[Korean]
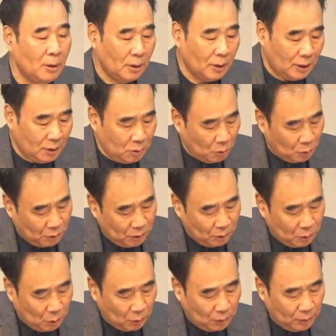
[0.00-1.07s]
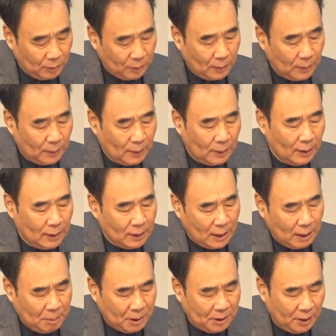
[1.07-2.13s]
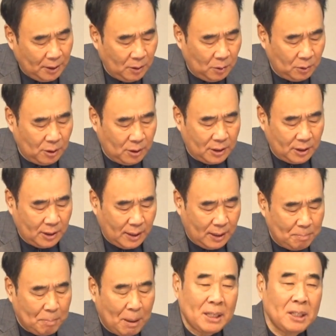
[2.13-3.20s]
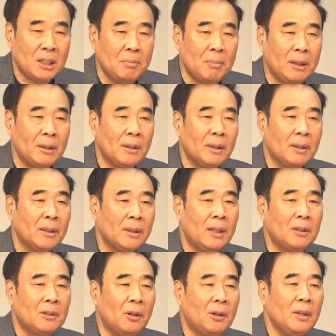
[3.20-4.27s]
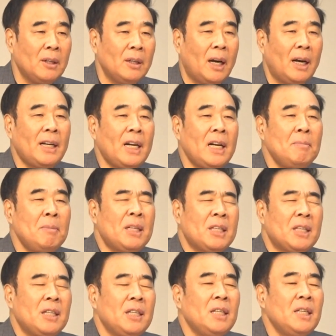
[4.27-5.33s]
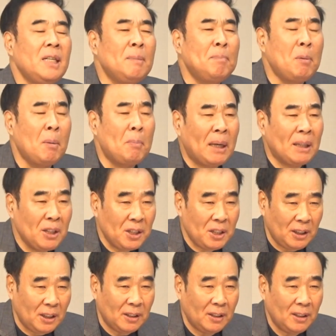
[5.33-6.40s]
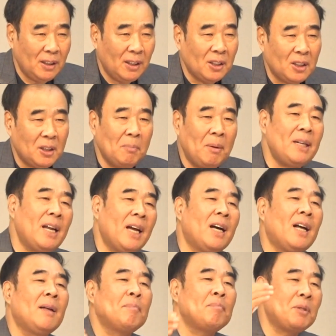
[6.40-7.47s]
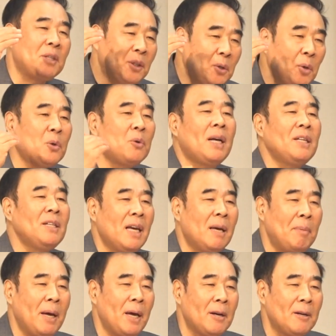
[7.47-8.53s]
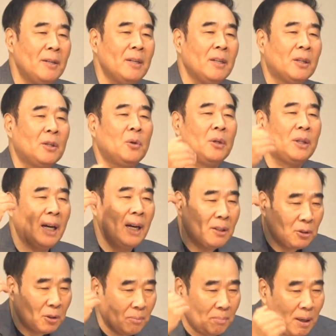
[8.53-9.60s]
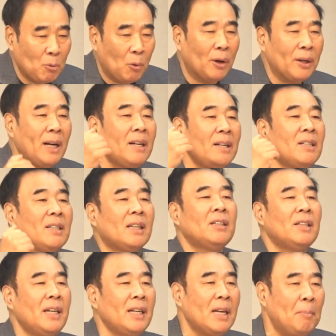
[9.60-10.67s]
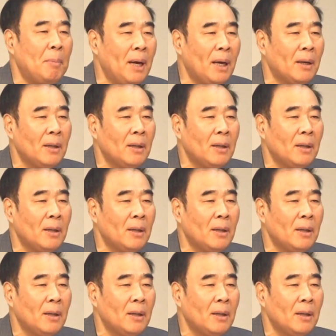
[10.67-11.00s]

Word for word: 그래서 오늘도 예배드리는 곳은 참 많지만 그래서 하나님이 기뻐 받으시는 정말 내가 필요로 한 예배 그리고 내가 정말 원하는 자들의 예배,